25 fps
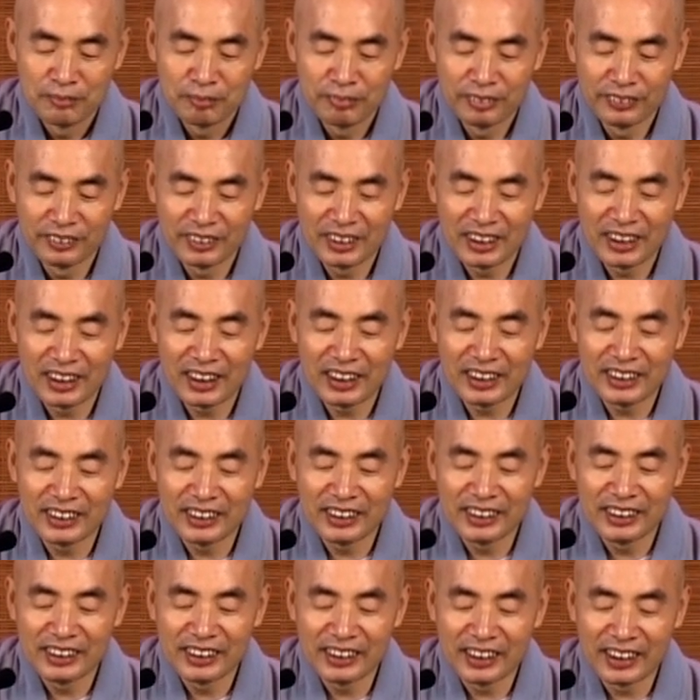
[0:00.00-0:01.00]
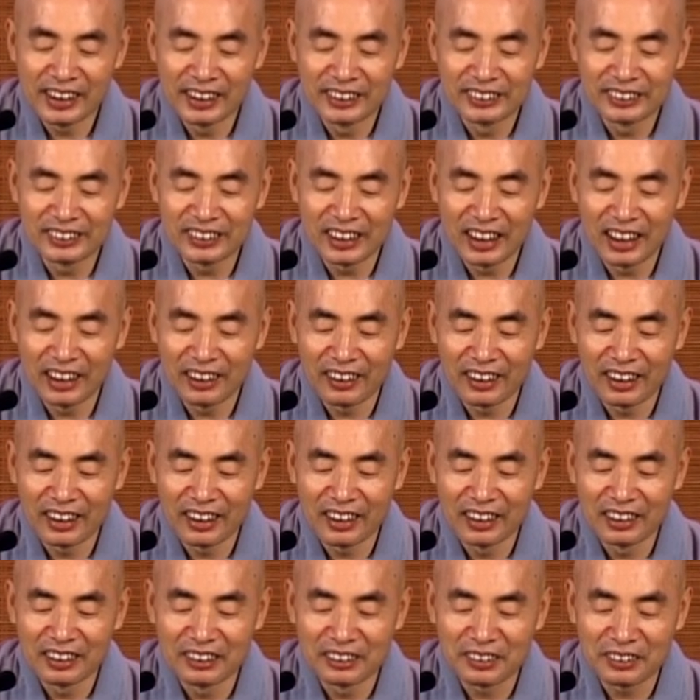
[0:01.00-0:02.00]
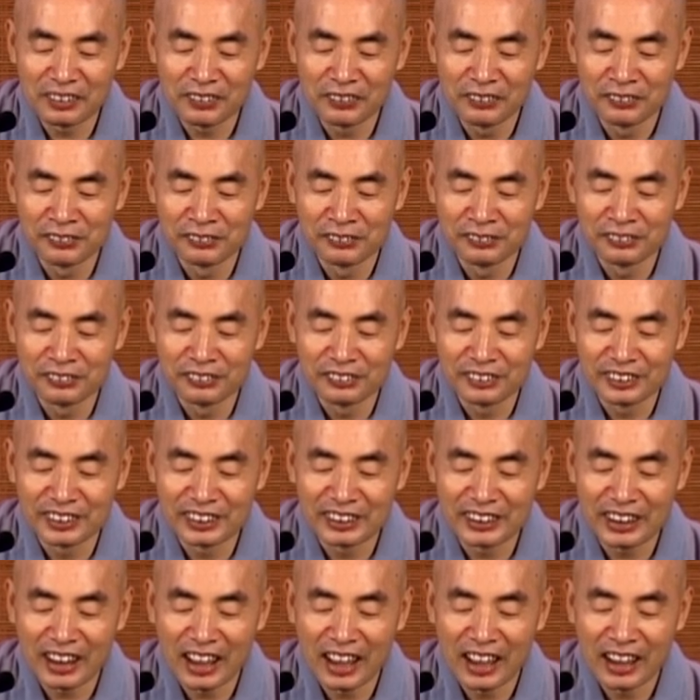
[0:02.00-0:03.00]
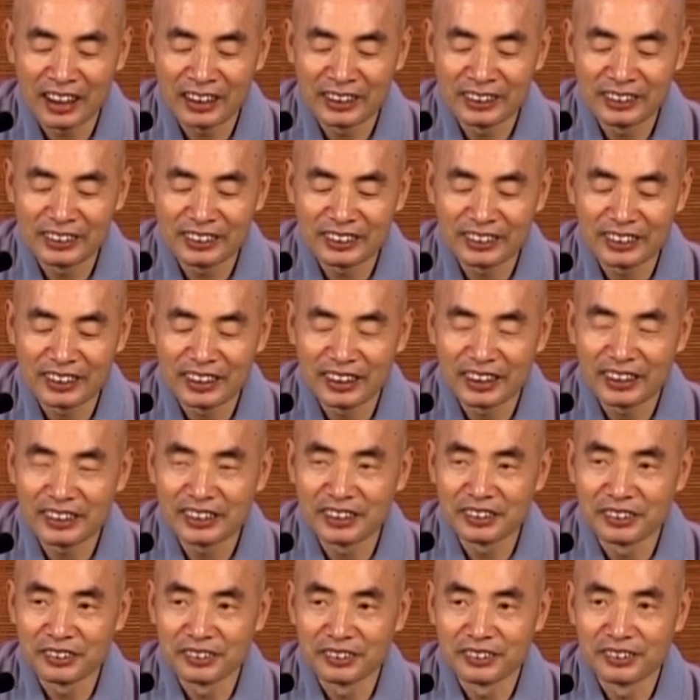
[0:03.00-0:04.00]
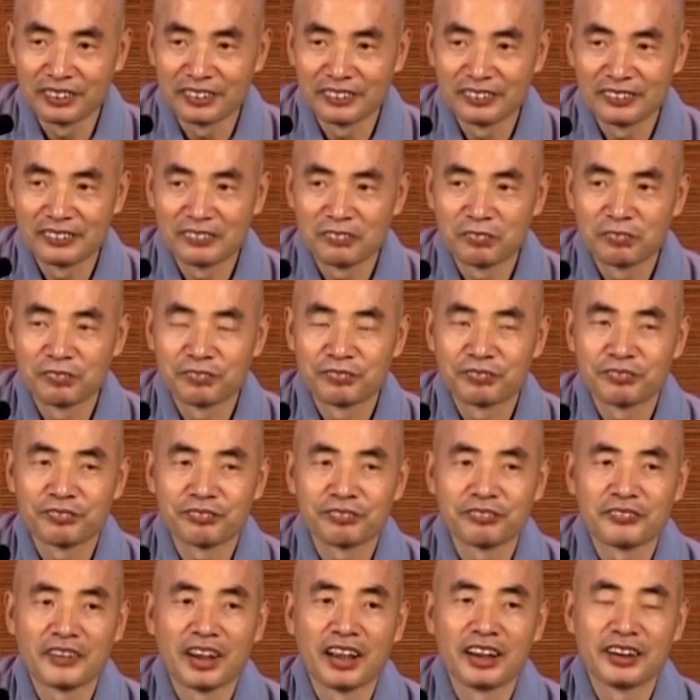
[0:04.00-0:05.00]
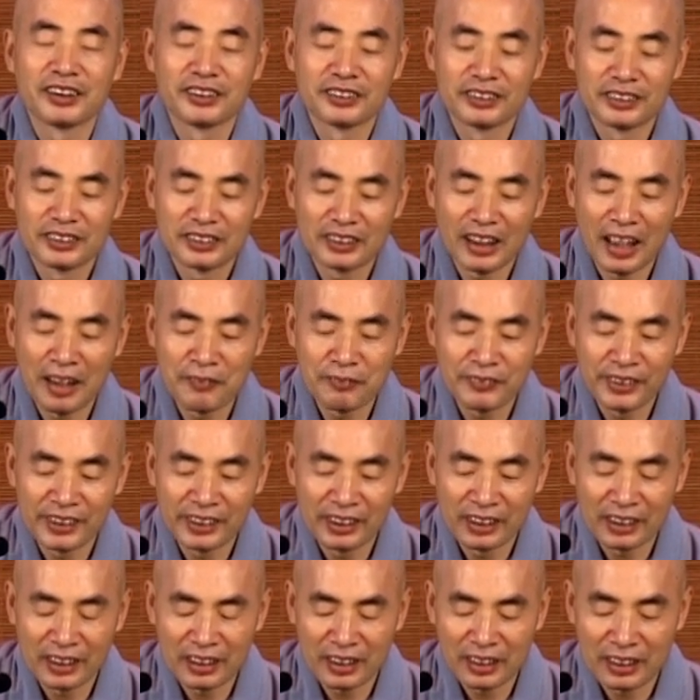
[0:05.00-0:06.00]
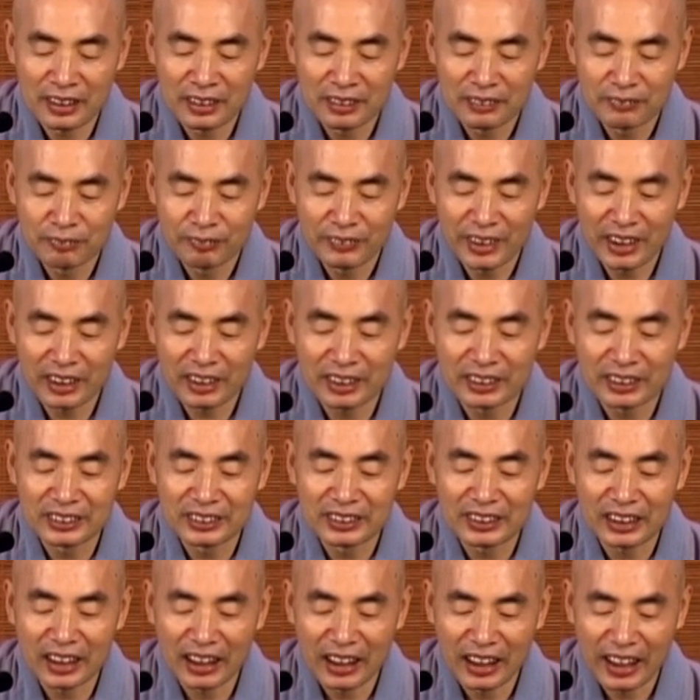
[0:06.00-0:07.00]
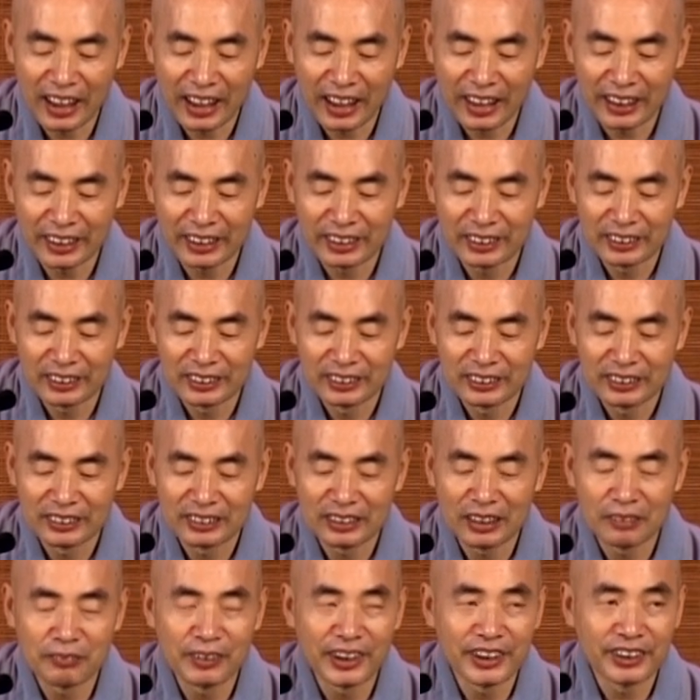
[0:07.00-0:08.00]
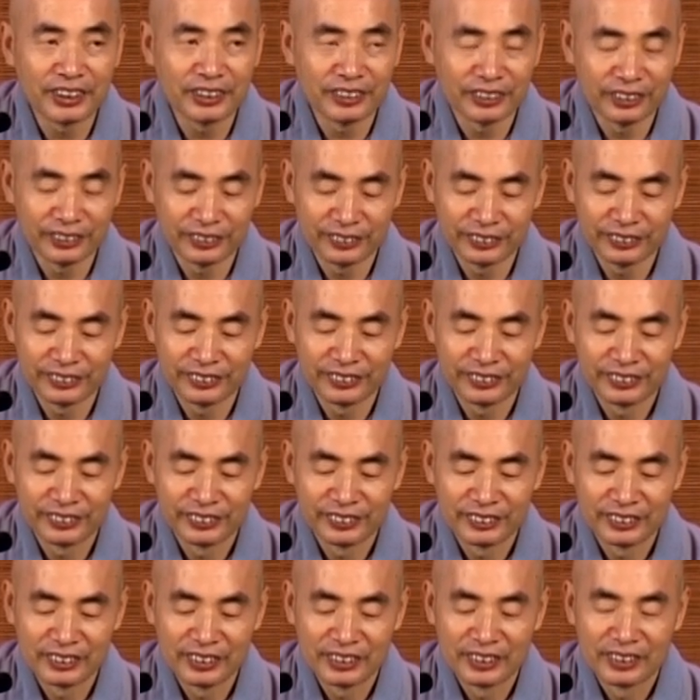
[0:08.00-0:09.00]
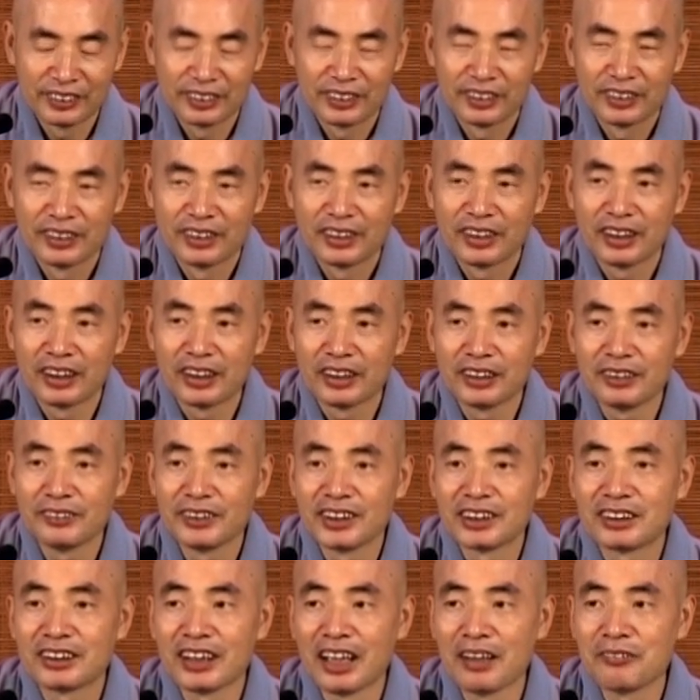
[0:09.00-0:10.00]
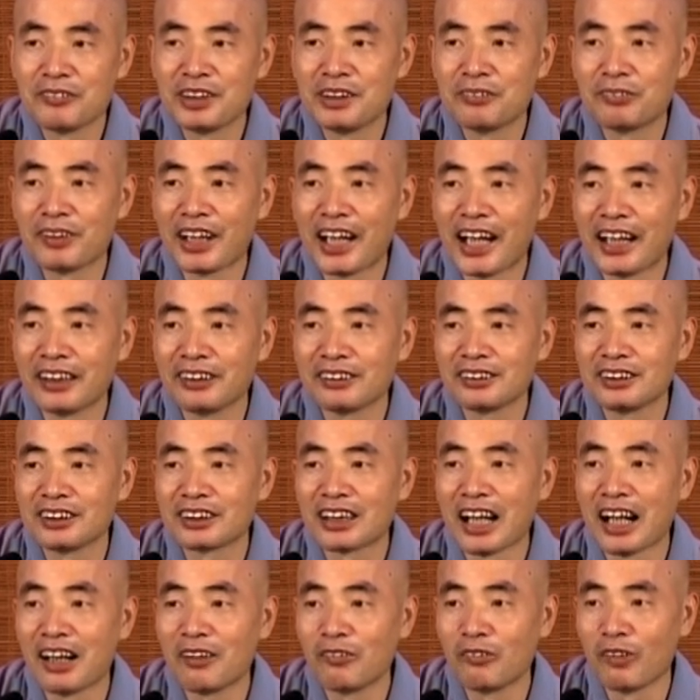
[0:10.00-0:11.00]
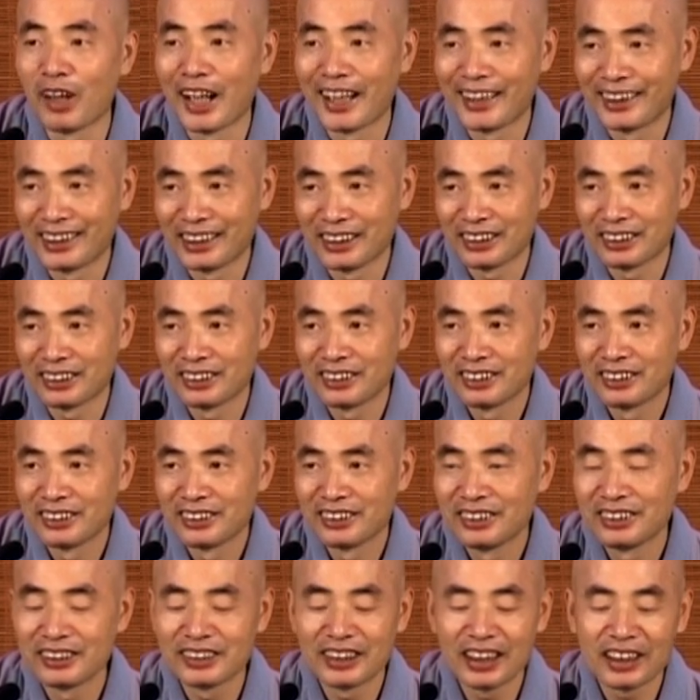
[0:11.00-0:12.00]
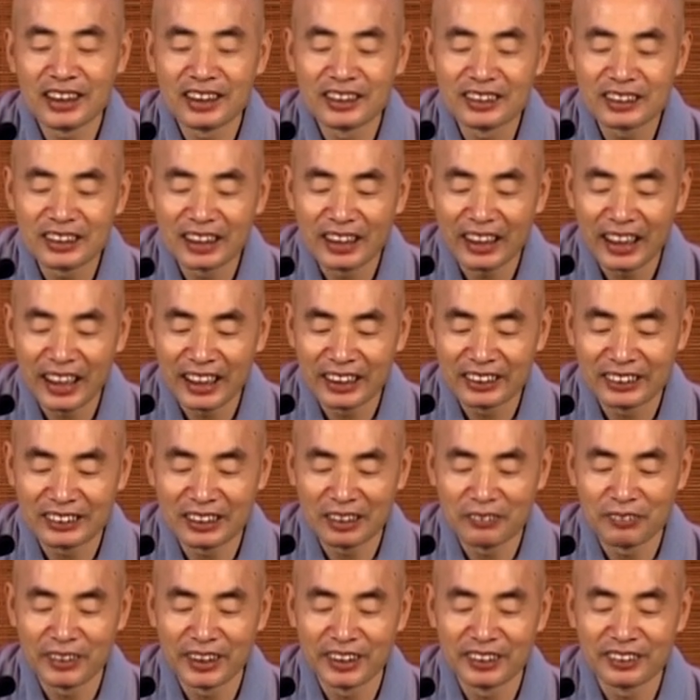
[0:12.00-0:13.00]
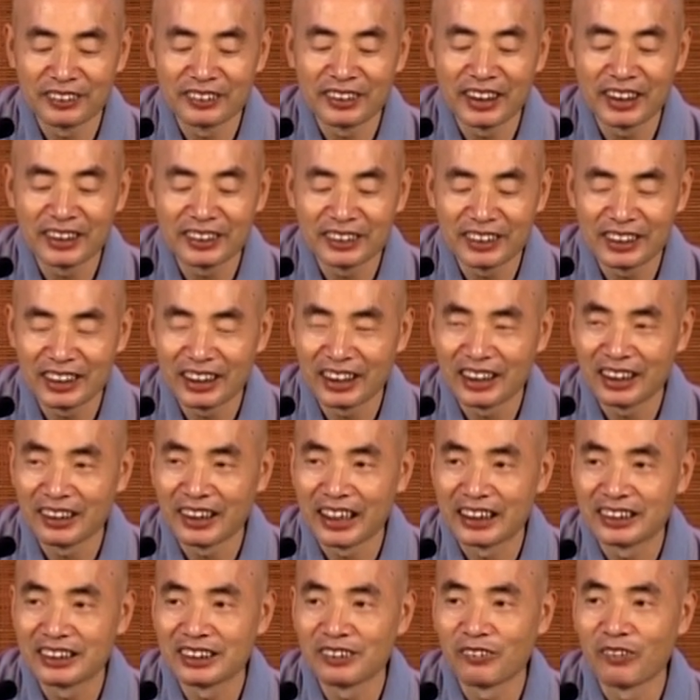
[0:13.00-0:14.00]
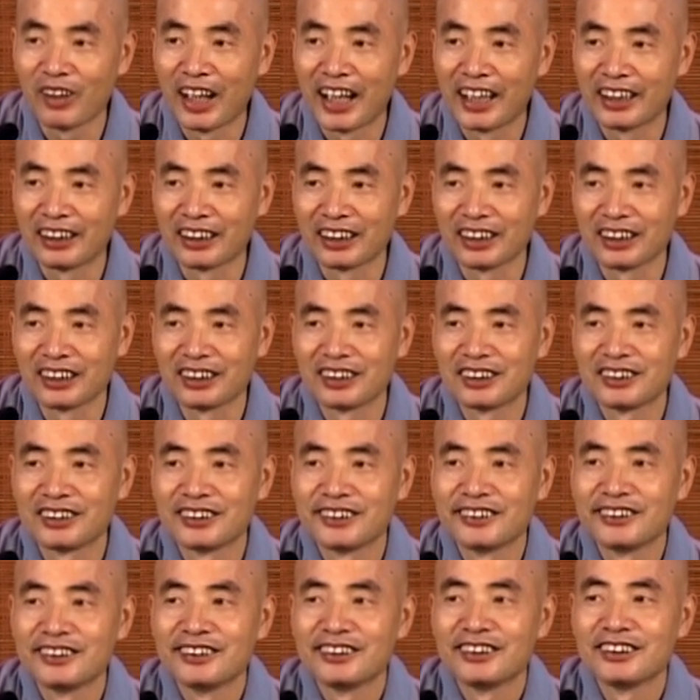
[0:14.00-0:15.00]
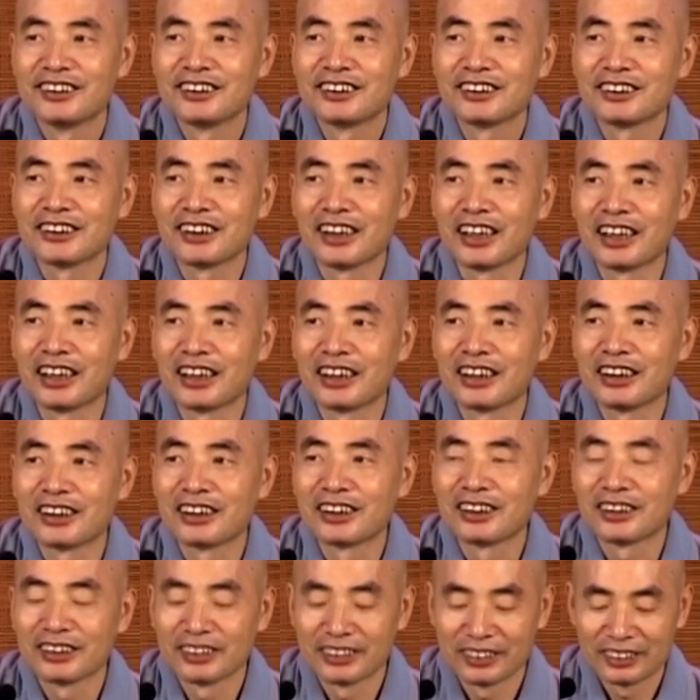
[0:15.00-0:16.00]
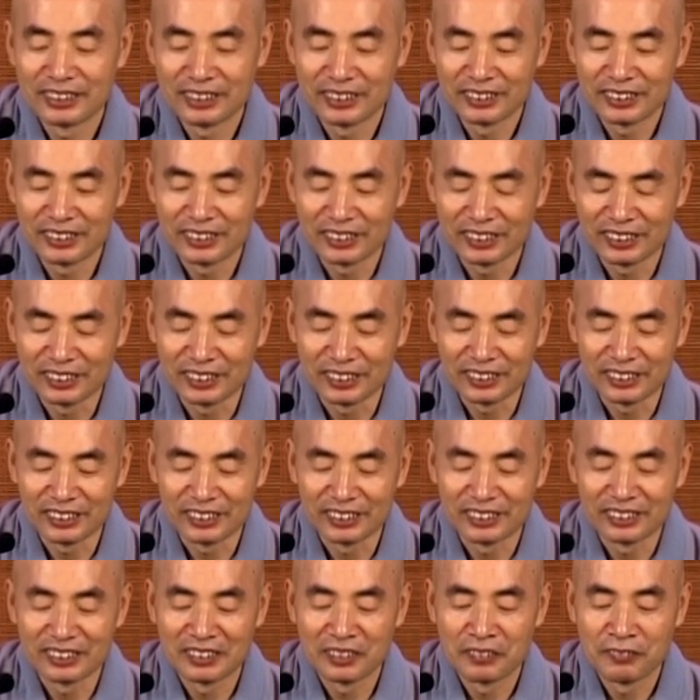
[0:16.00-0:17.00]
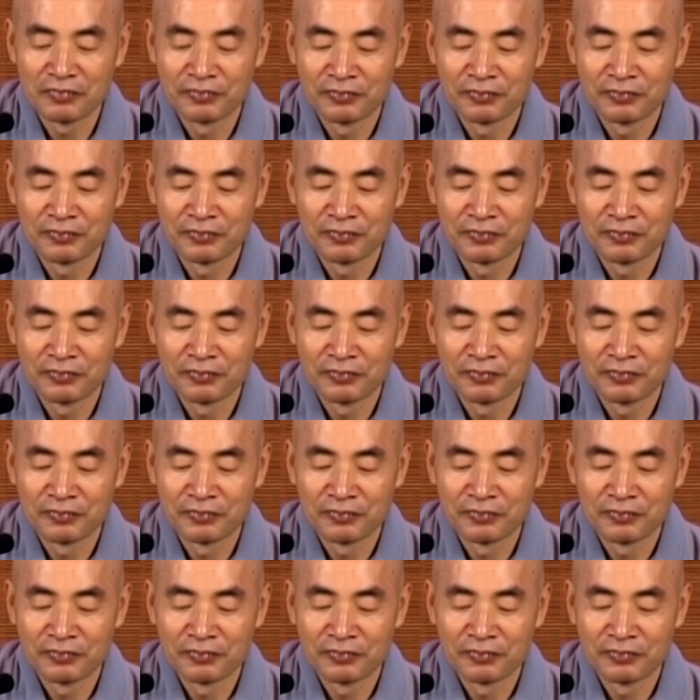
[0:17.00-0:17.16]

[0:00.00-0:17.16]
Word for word: 不得与年少人共相结友，就是沙弥呢，不要小孩交朋友，因为沙弥本来就是贪玩的。你在跟小孩交朋友，那就一天到晚去玩了。哎，就是